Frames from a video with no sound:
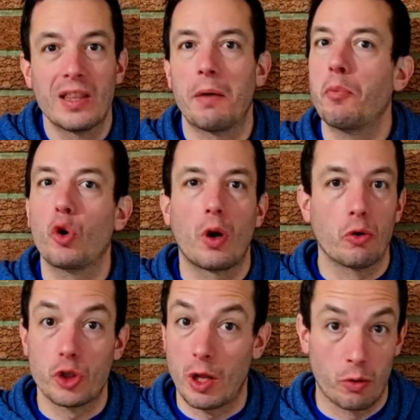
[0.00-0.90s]
Tampoco lo
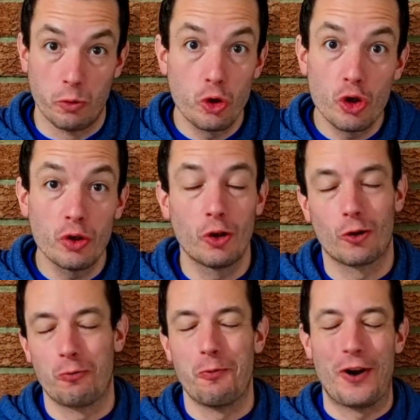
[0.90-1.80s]
he usado mucho, no
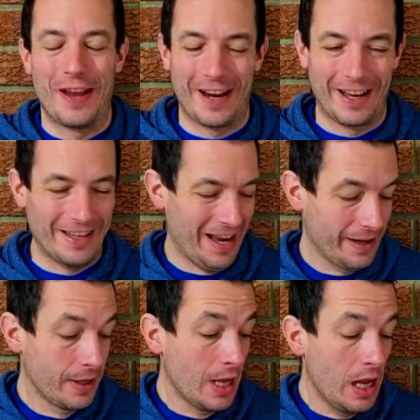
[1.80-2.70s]
voy a engañar.